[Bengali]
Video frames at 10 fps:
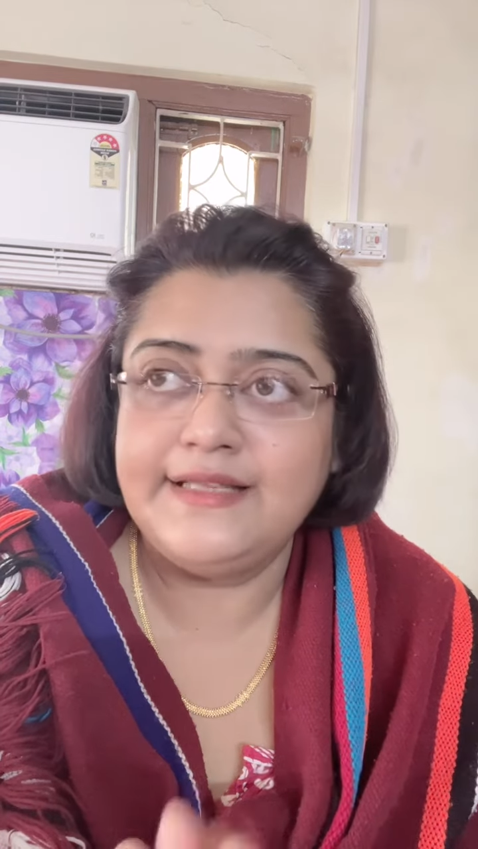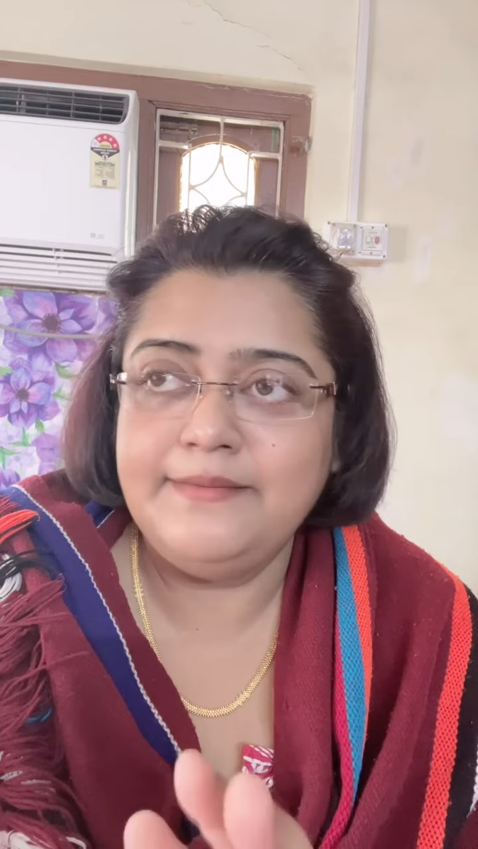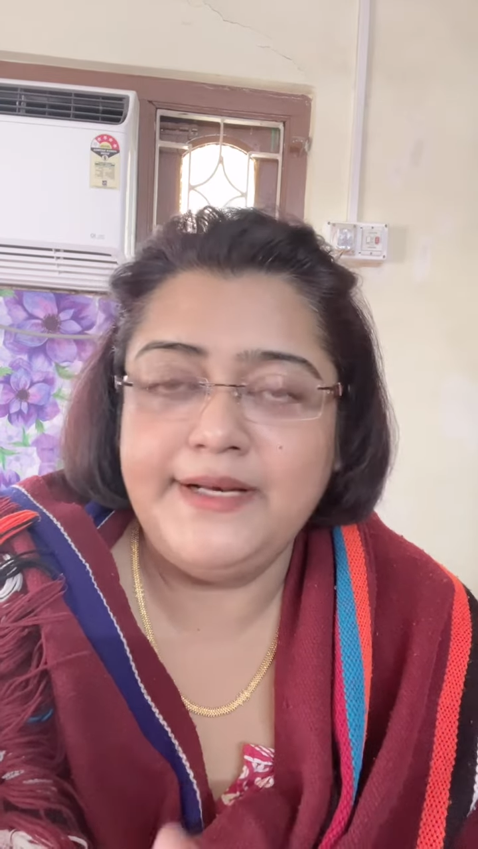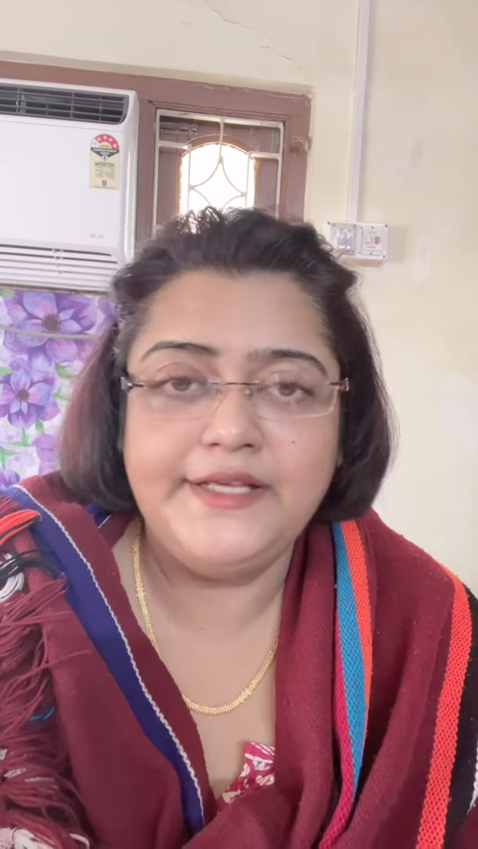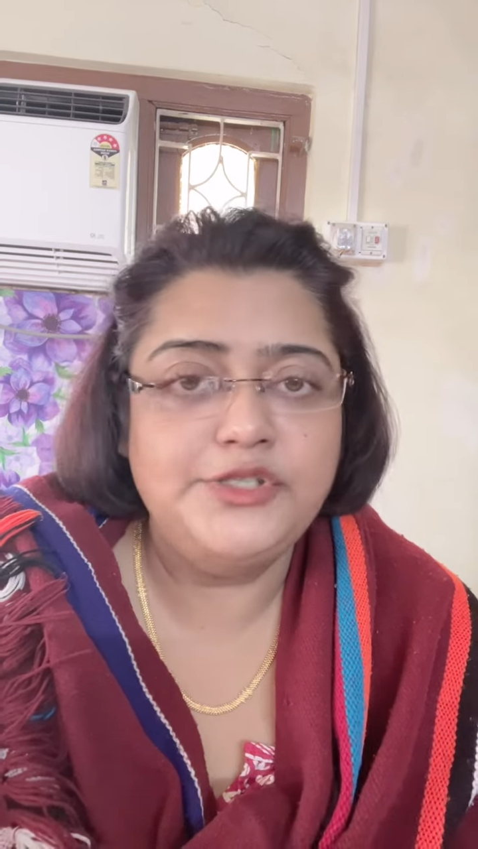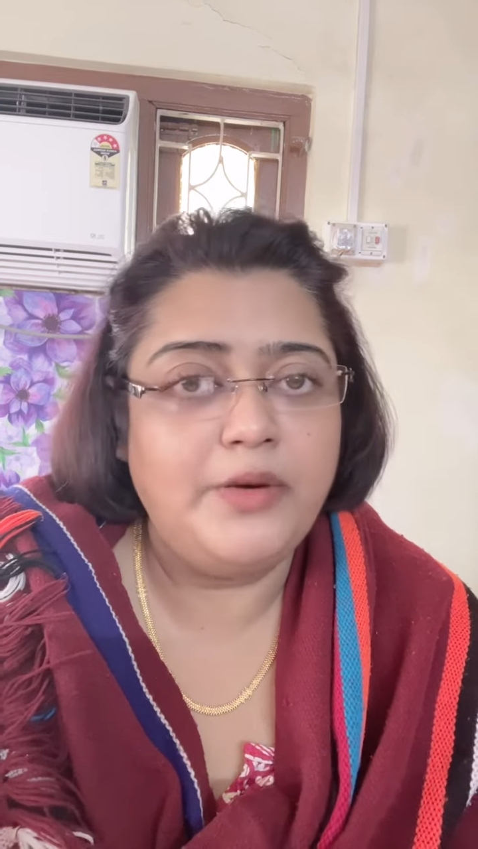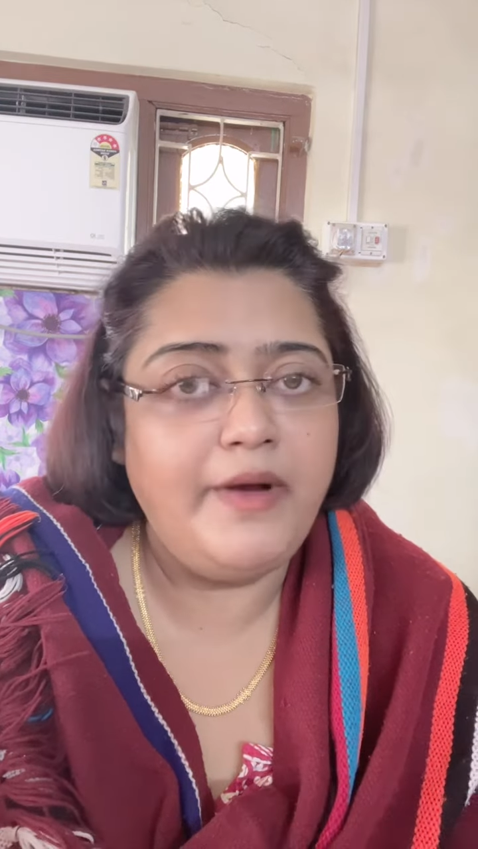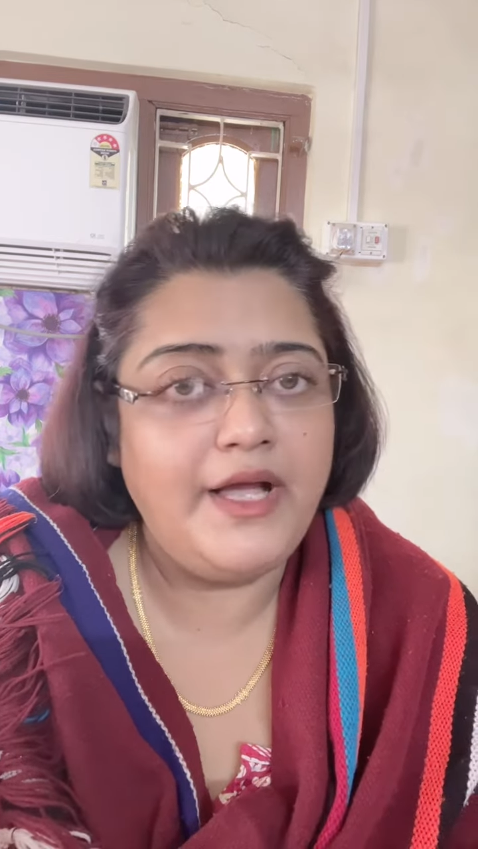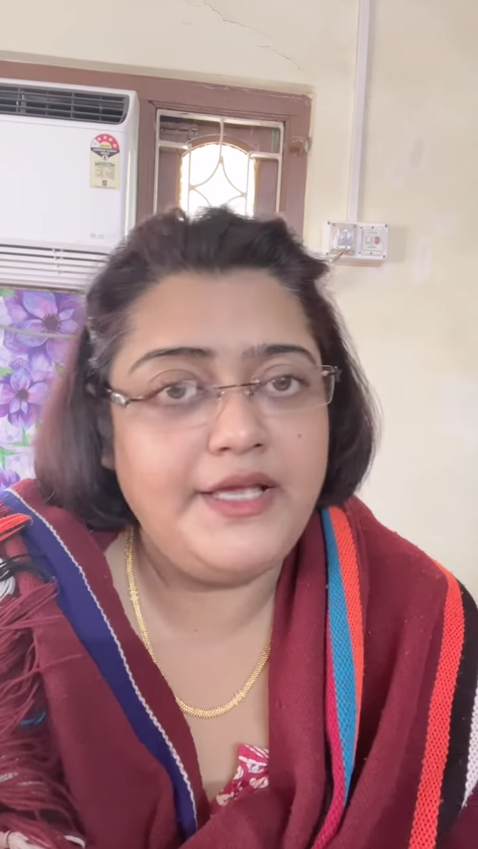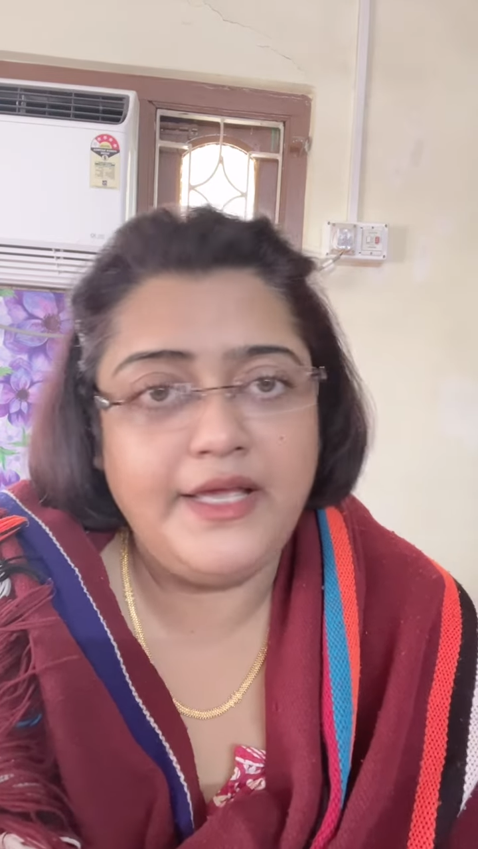তার মানে কি
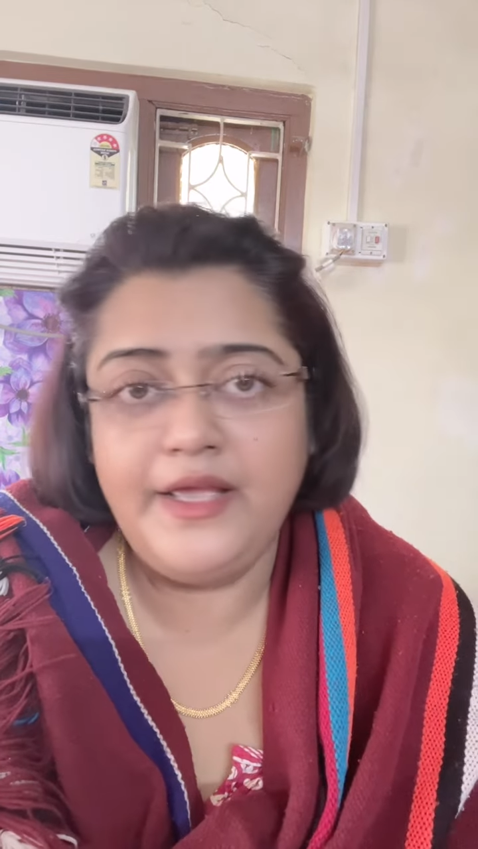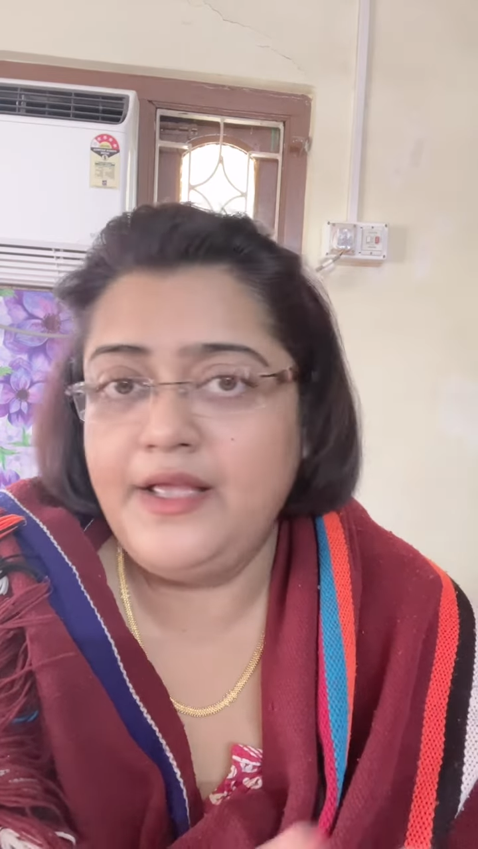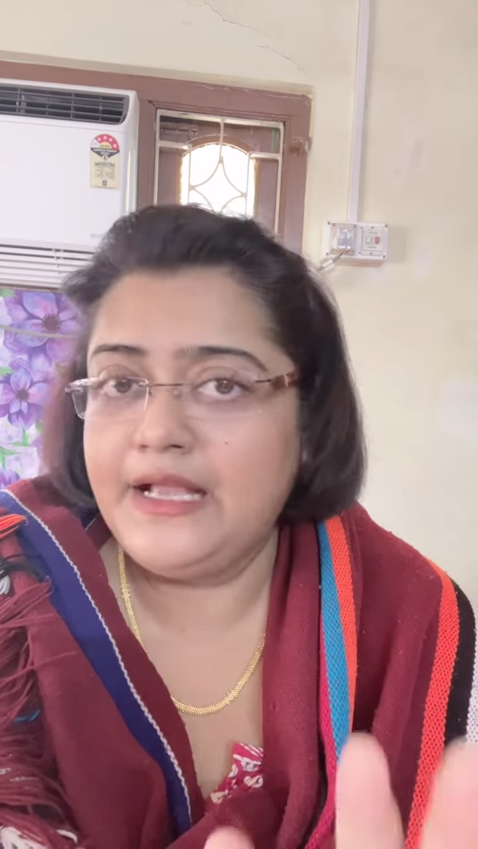সবাইকে